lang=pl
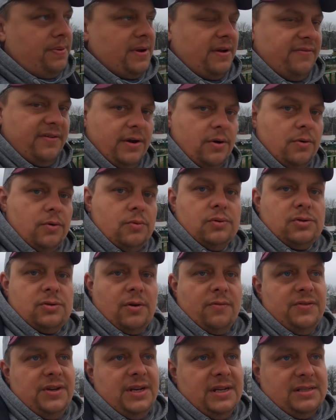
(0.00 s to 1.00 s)
pojawiają
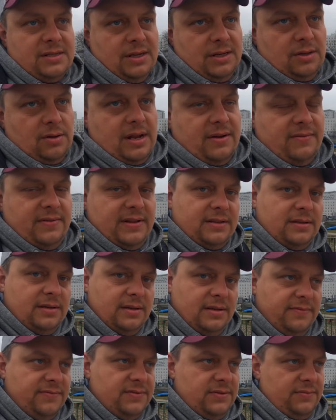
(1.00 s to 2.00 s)
kusownicy i to nawet
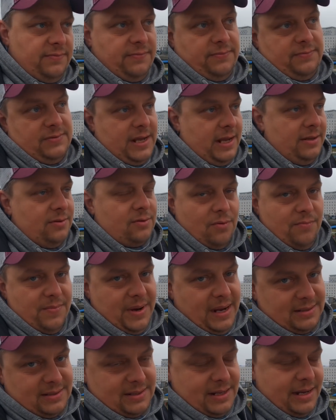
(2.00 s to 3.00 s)
y, w centrum
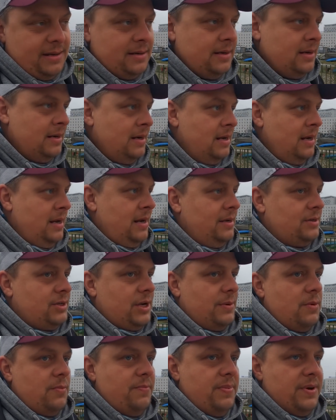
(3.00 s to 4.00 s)
miasta
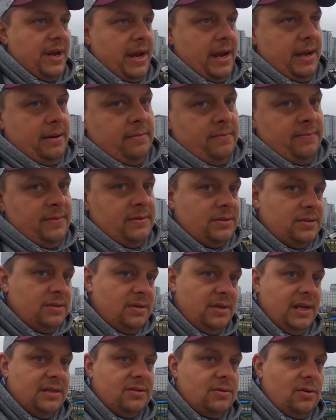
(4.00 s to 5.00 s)
czemu by nie, więc
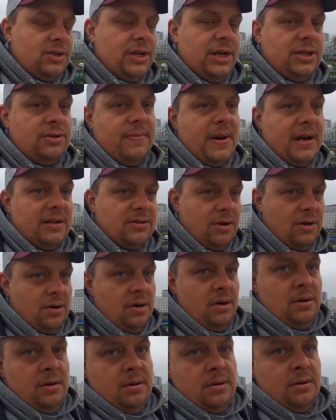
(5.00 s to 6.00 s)
jest to rzecz bardzo
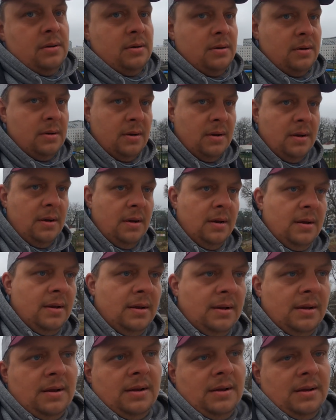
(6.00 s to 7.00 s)

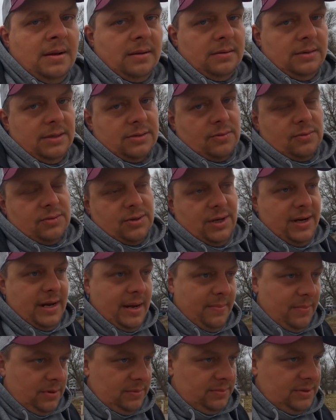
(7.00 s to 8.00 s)

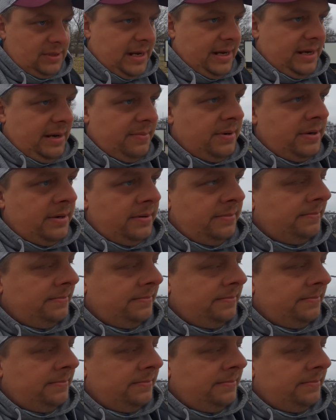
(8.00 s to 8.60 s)
dyskusyjna moim zdaniem.